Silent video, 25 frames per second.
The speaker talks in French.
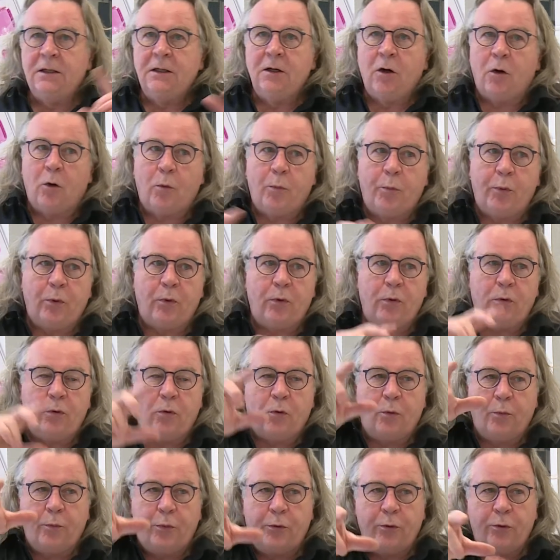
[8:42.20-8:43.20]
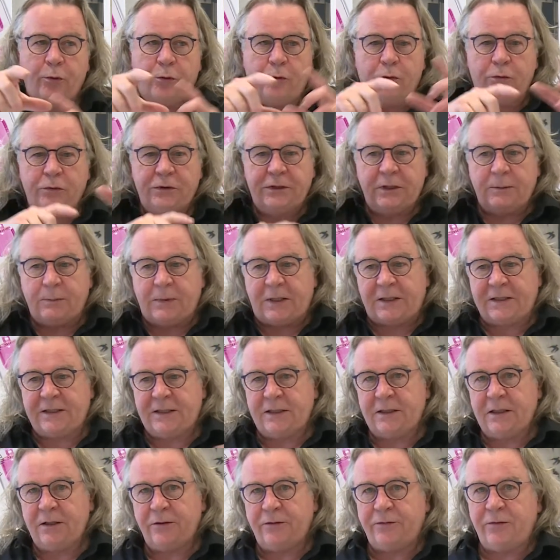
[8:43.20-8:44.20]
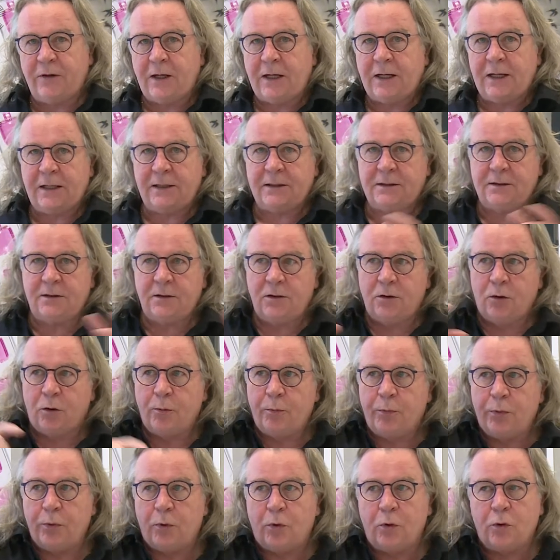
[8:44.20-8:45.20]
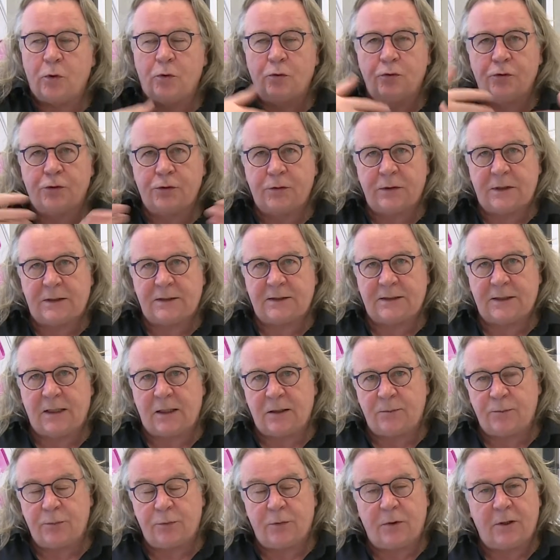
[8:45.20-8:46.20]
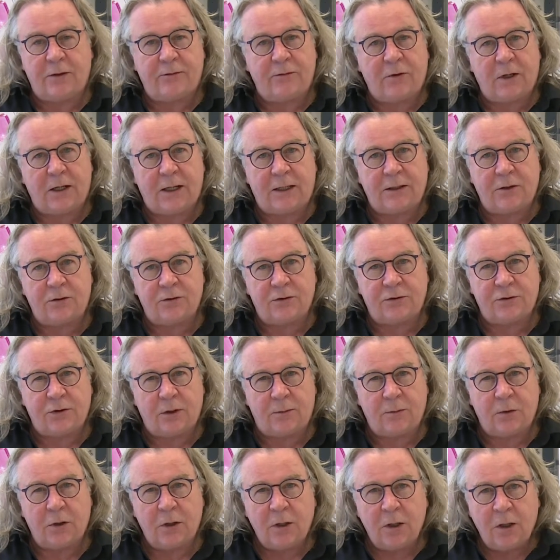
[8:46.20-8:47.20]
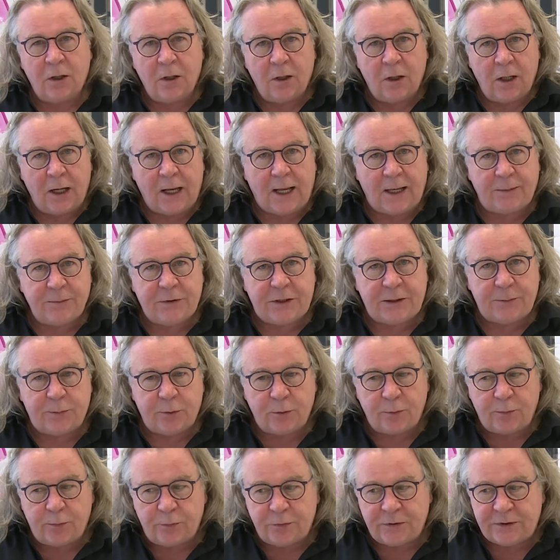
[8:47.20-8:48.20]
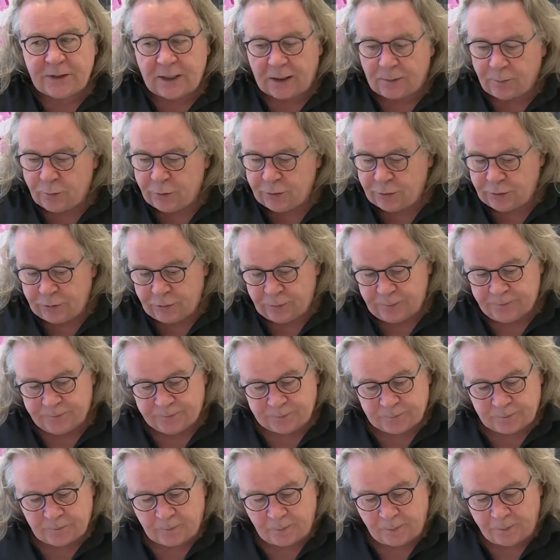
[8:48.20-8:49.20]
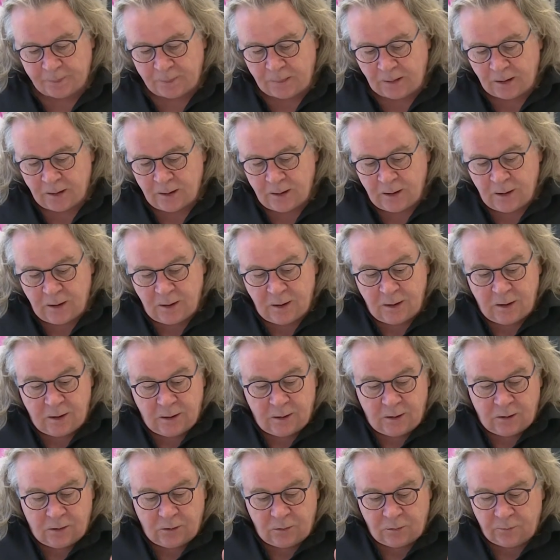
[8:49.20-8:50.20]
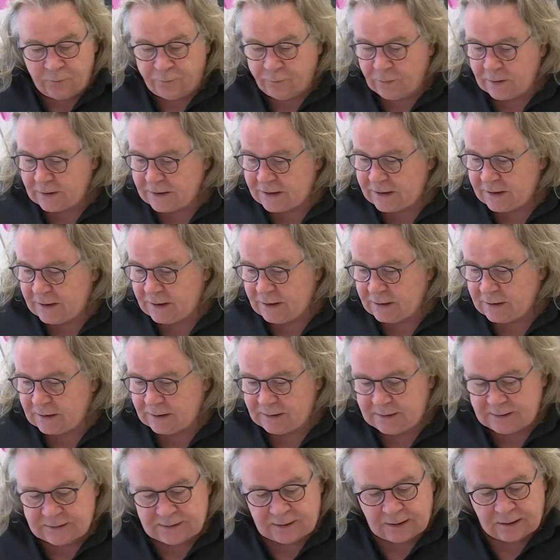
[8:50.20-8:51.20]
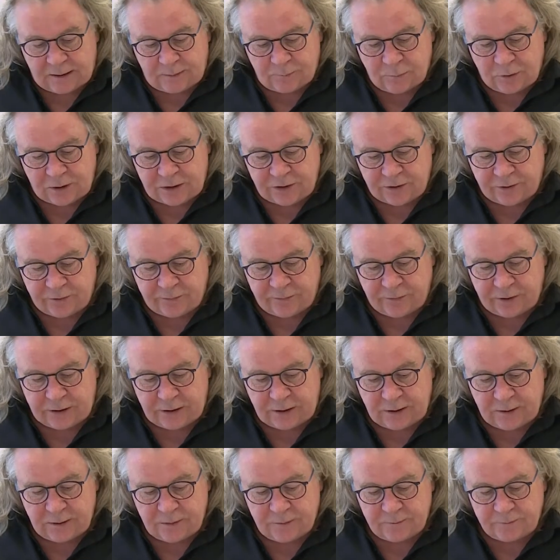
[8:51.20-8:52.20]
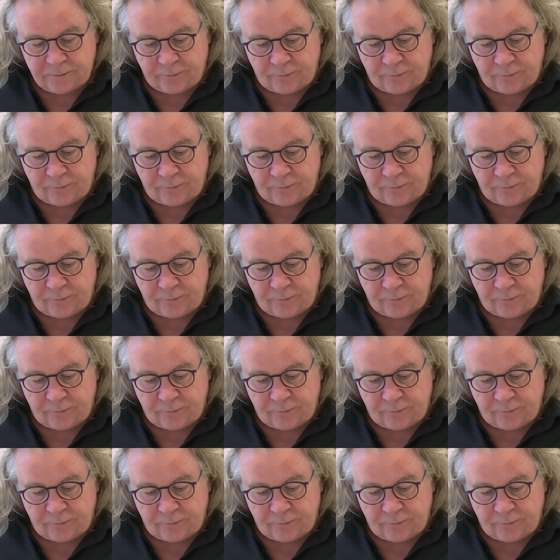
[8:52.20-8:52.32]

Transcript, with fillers: on peut, on peut déplacer des phrases, on peut reconstruire ça pour avoir un ensemble un petit peu plus harmonieux. Une fois que j'ai écrit ça, moi je vais,